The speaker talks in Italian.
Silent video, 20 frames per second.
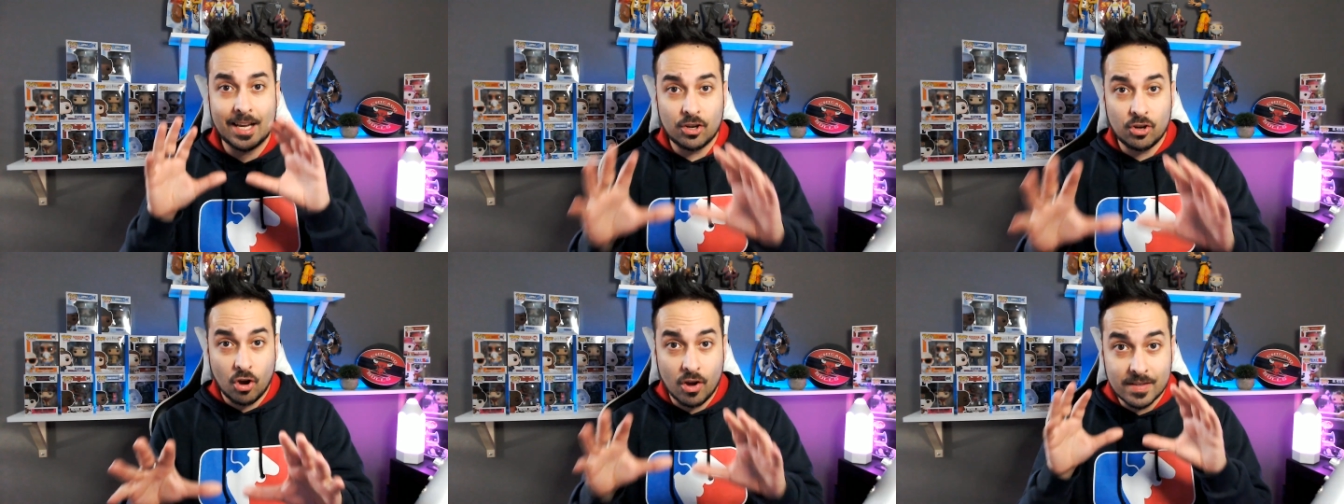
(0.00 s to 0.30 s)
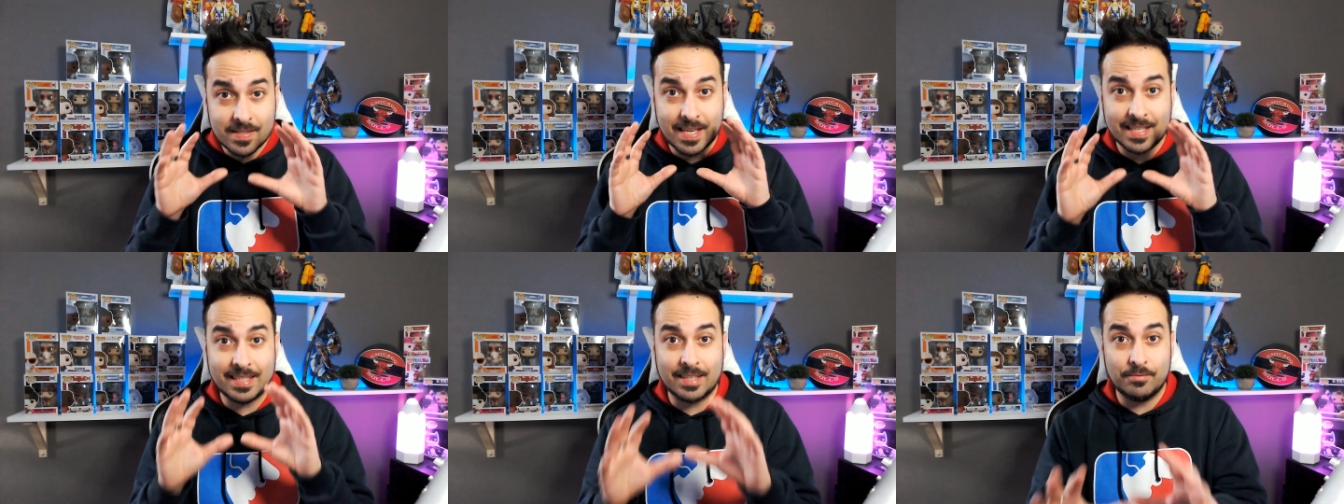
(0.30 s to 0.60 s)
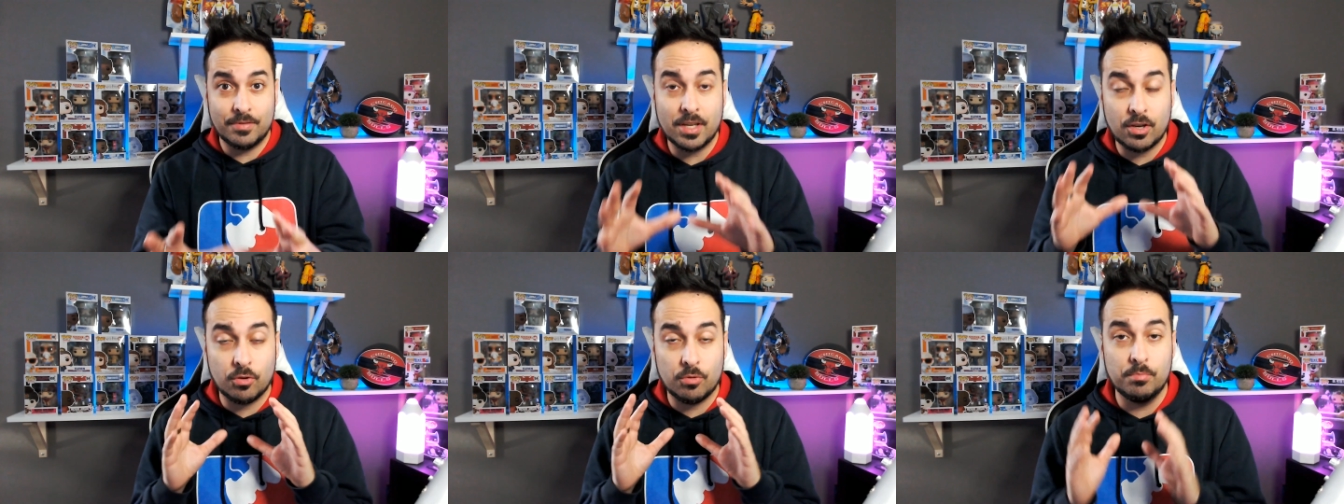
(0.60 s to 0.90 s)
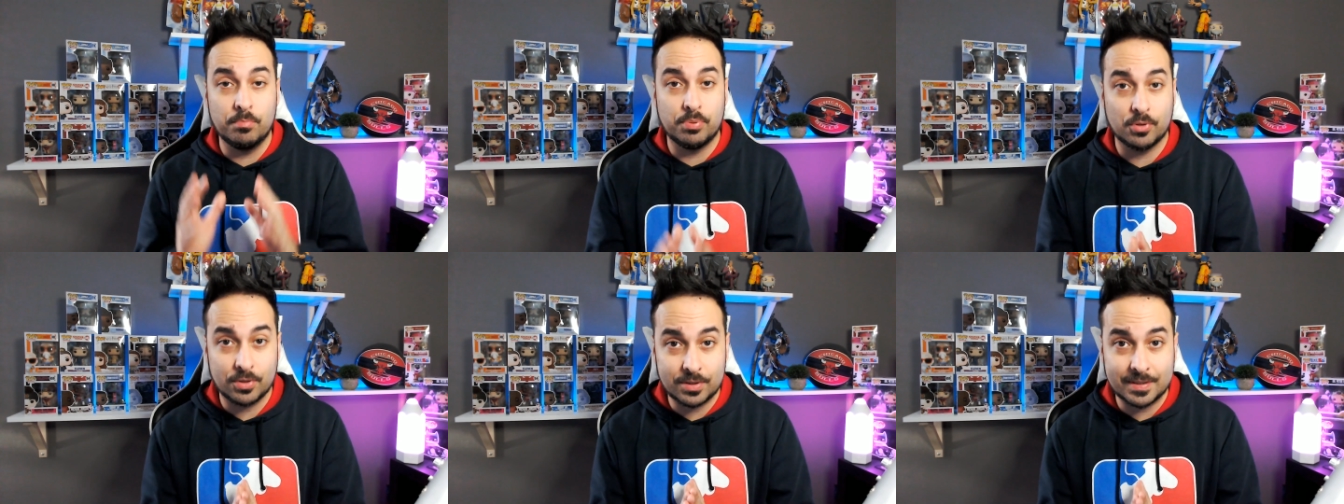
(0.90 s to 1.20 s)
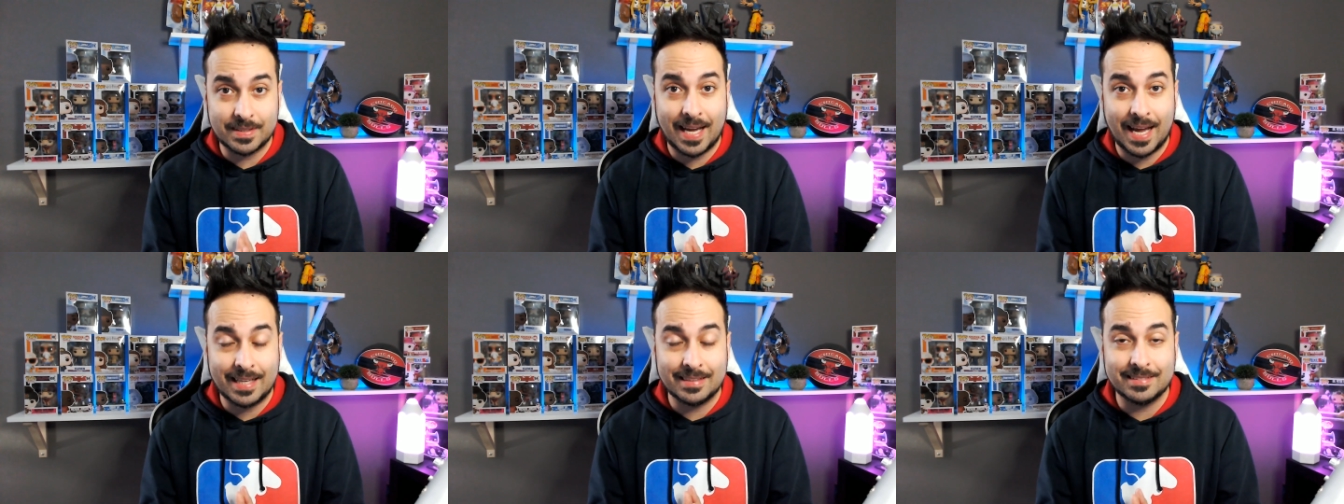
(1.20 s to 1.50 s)
Cosa davvero
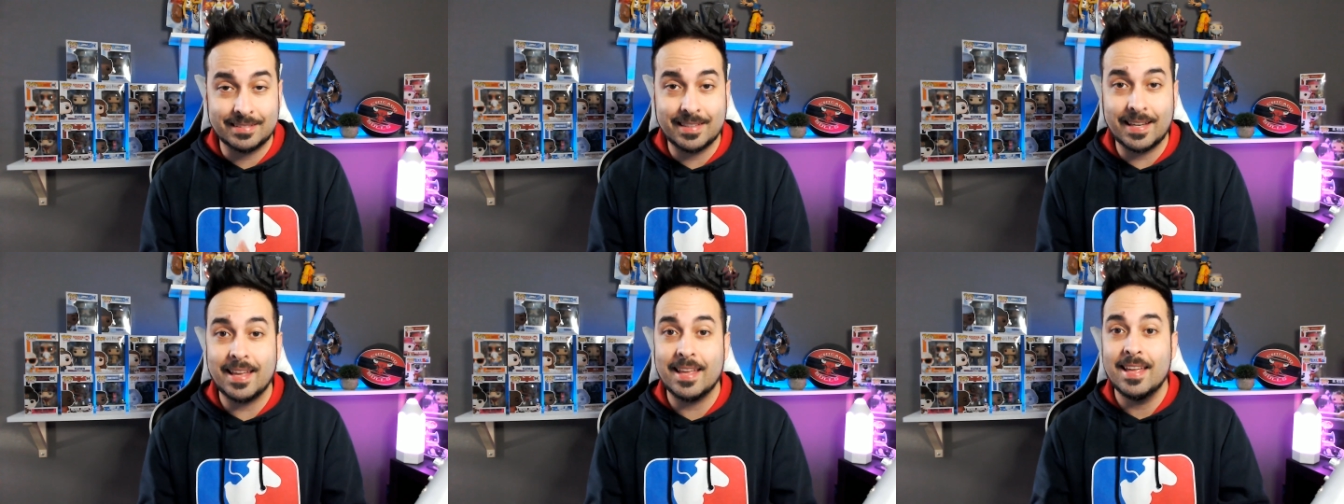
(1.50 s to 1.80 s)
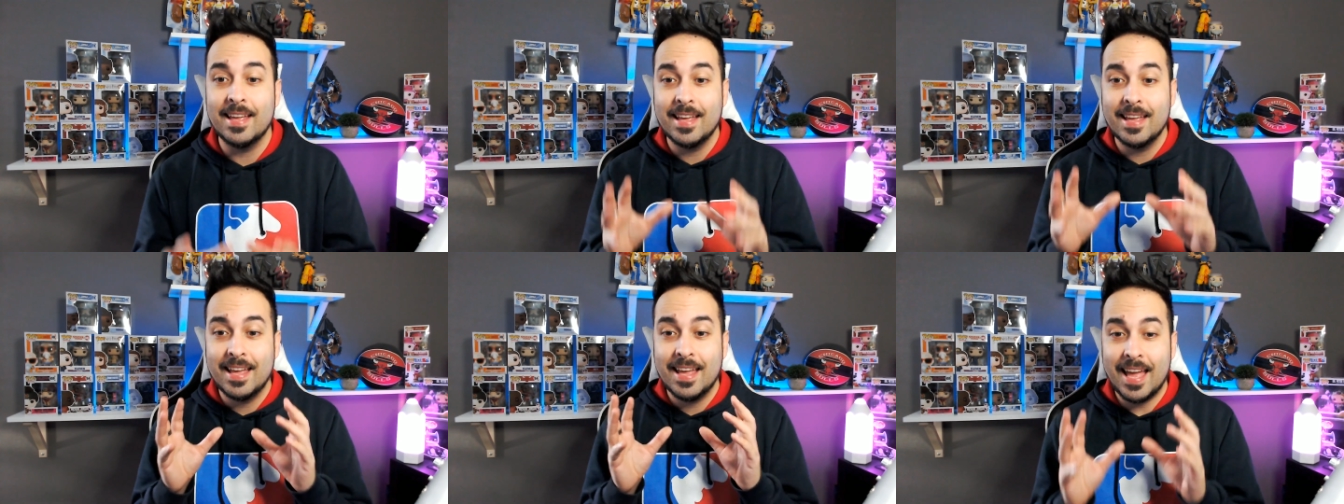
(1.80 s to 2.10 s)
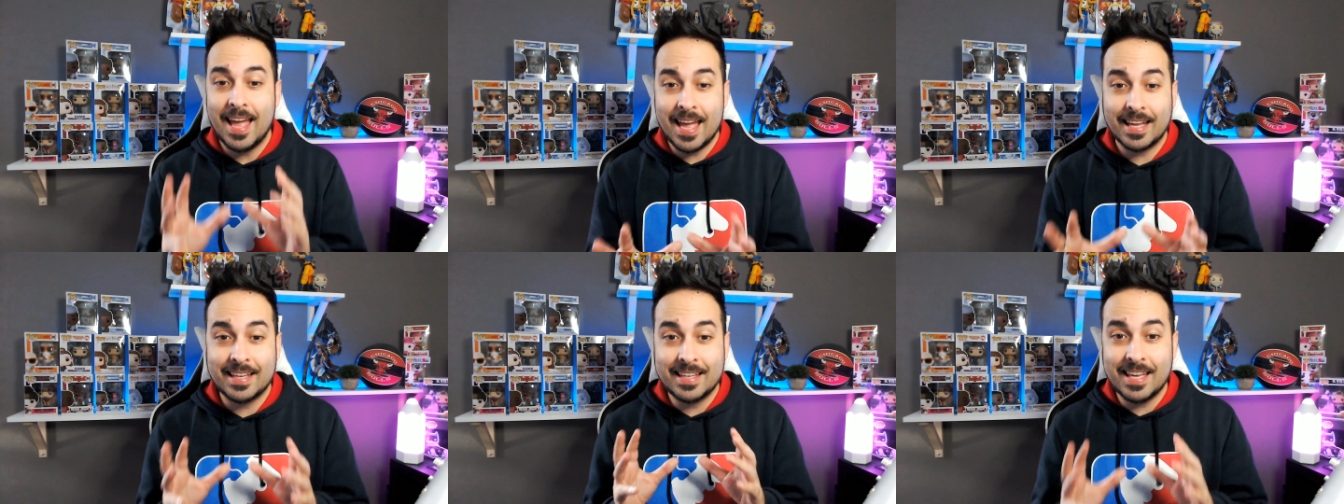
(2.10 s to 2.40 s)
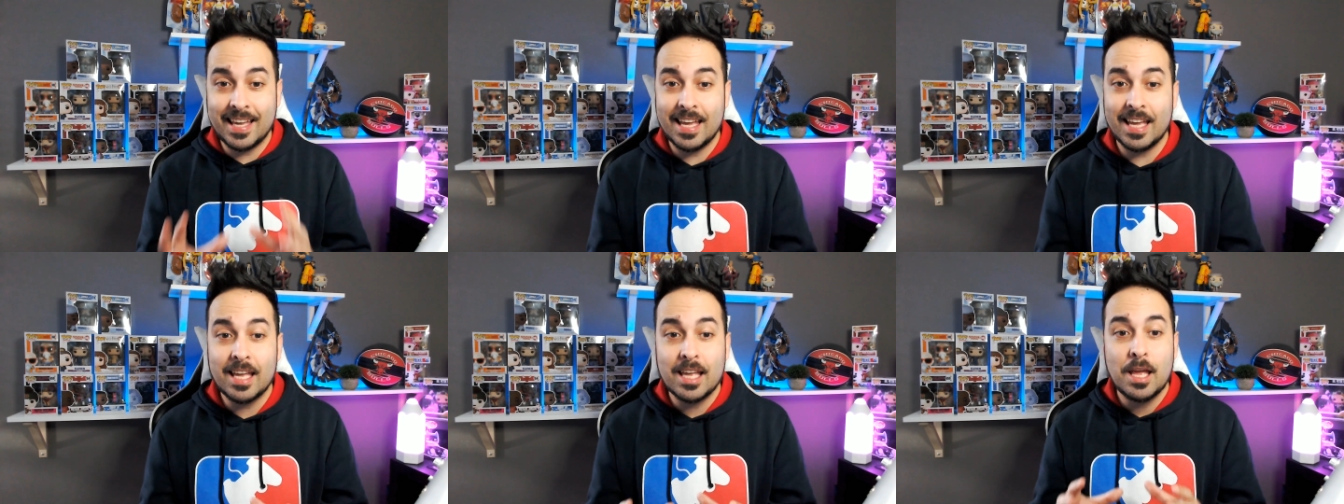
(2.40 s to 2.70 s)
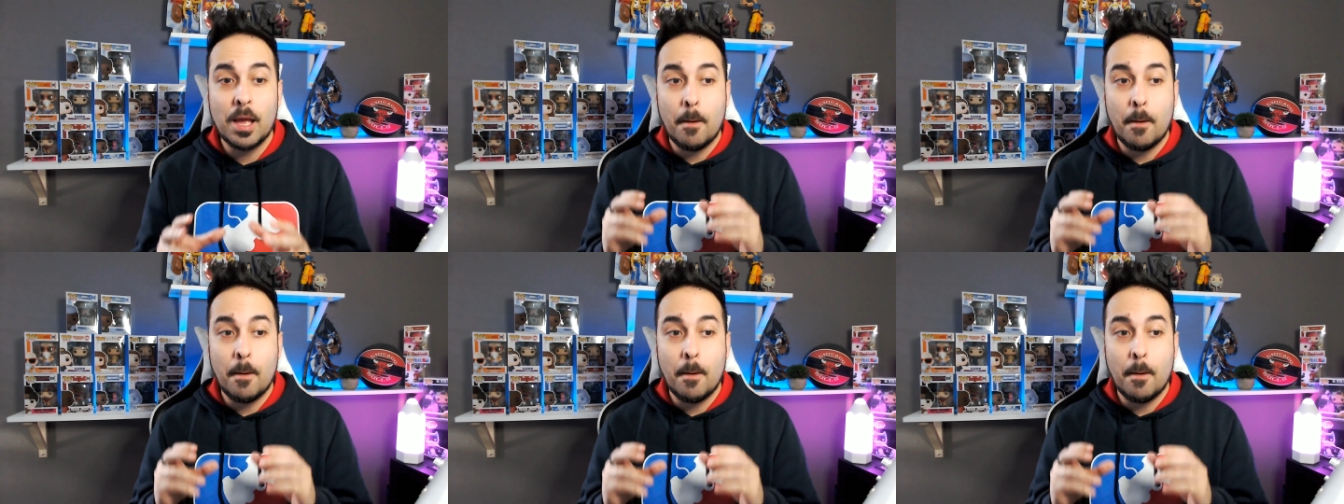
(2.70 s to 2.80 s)
importante è che